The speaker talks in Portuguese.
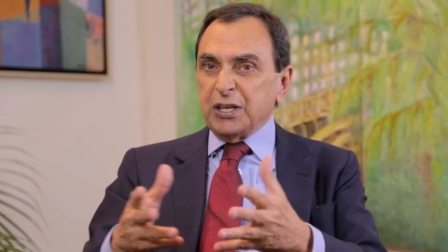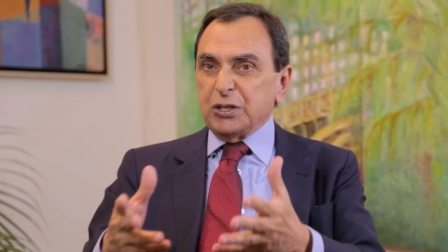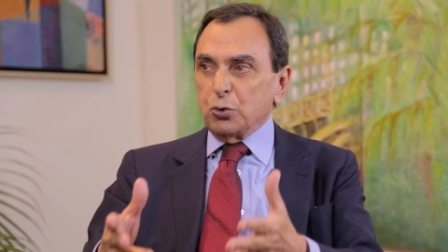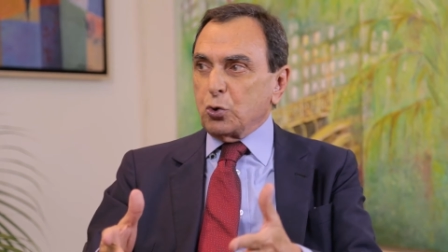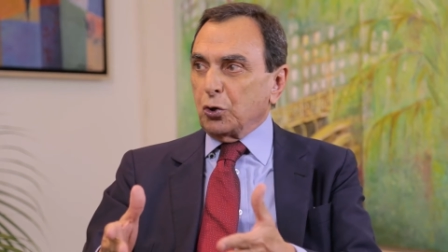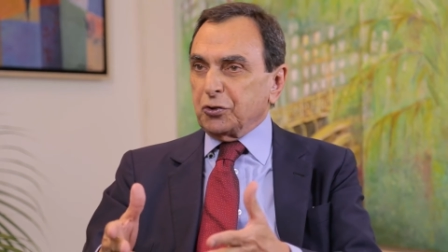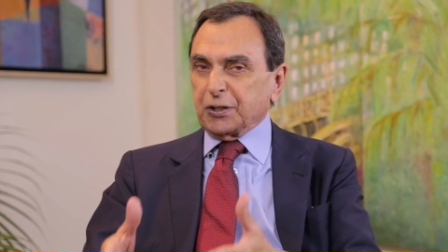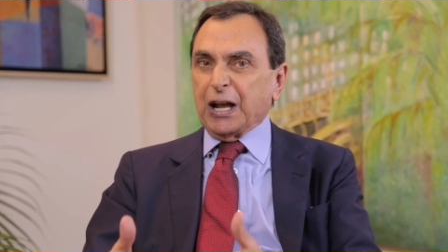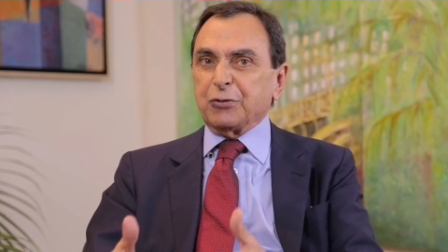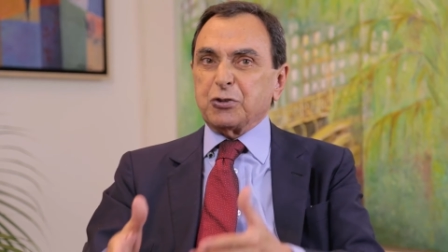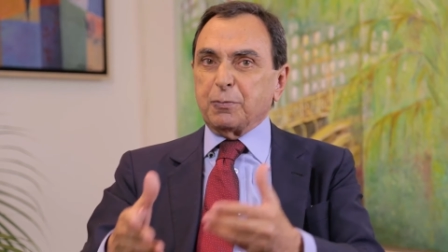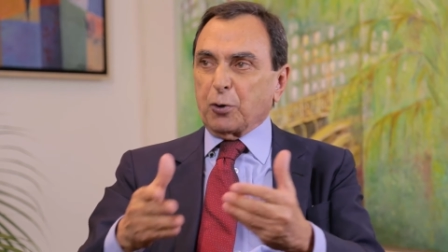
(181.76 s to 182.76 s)
que o
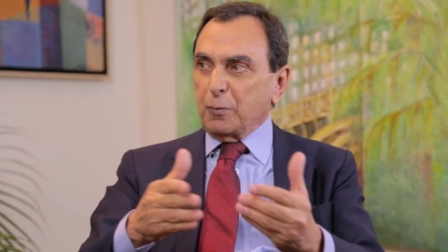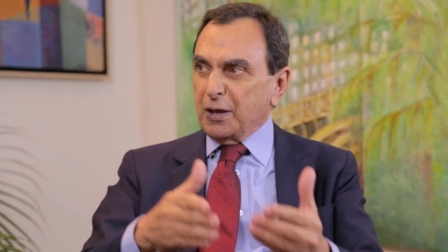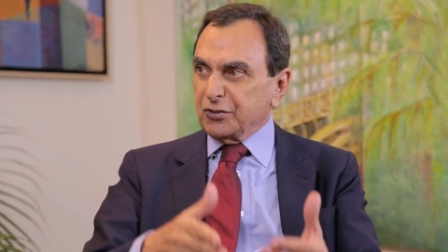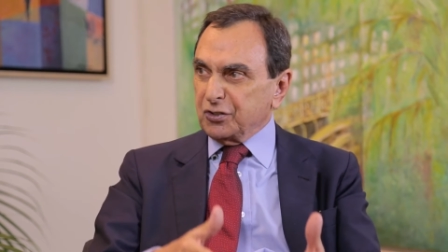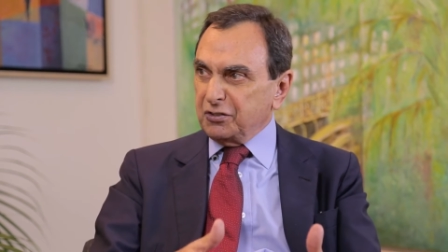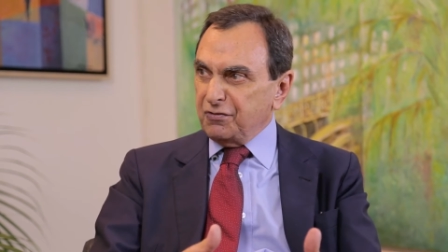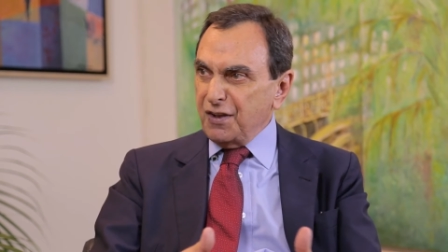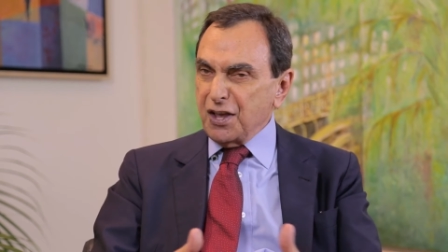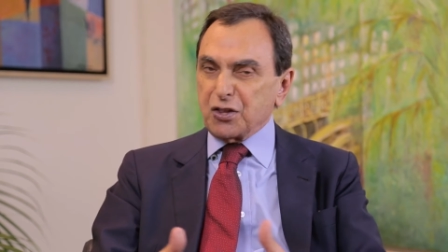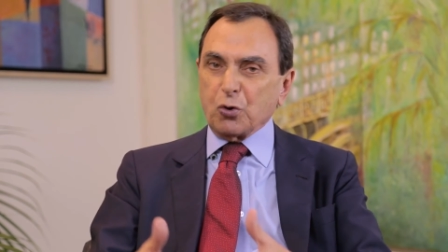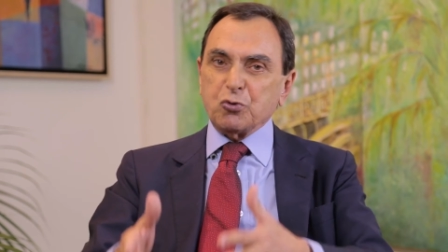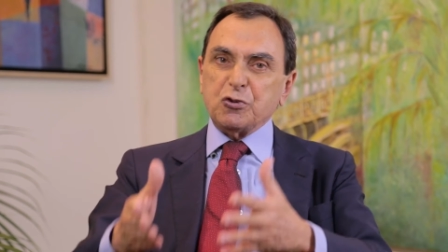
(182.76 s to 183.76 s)
contrato de promessa de
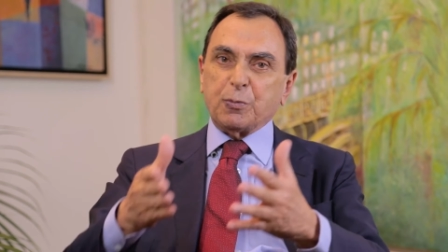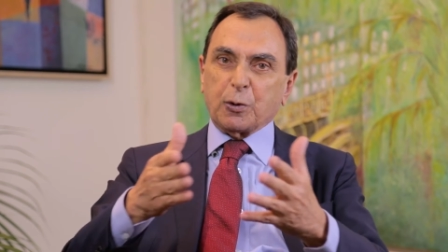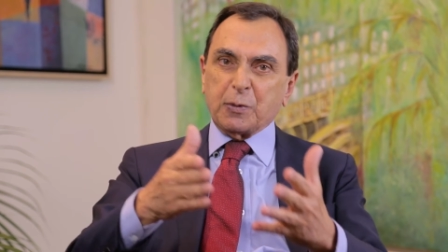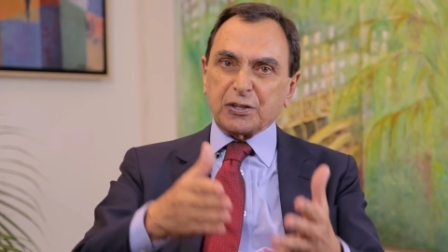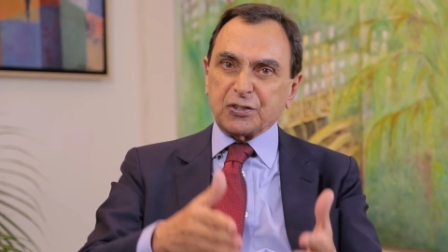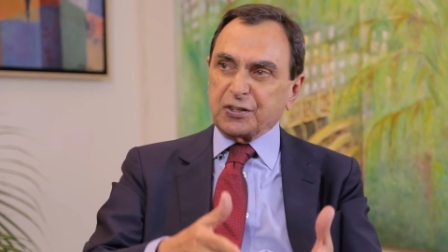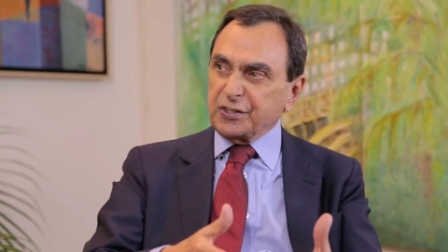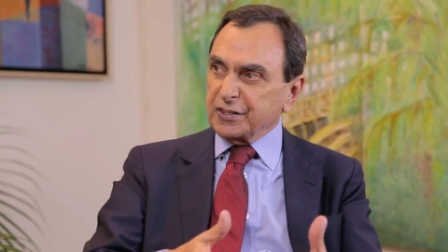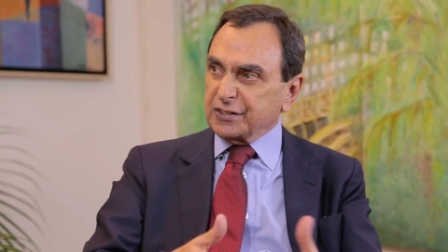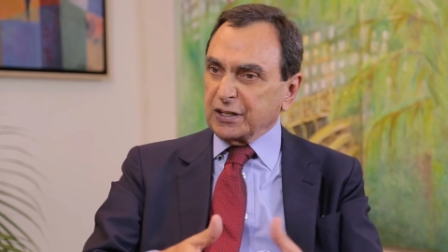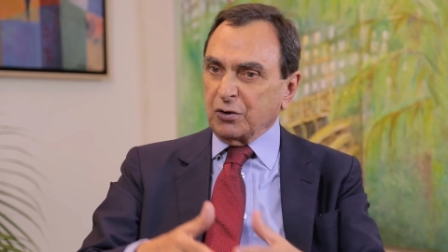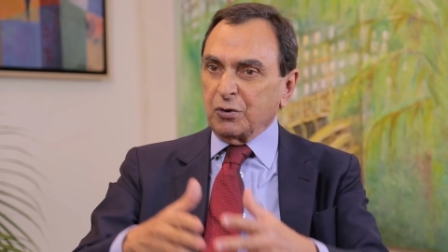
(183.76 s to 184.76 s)
venda ou de promessa de
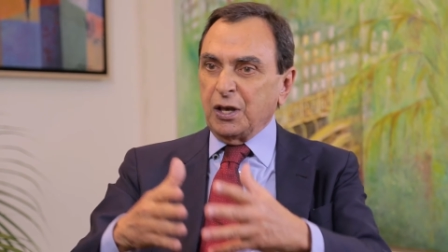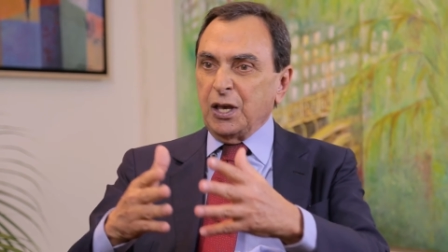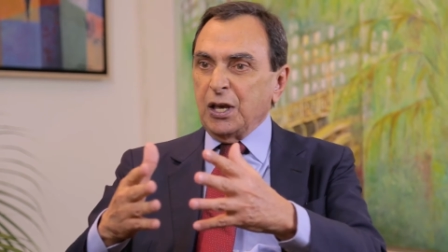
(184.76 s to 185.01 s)
cessão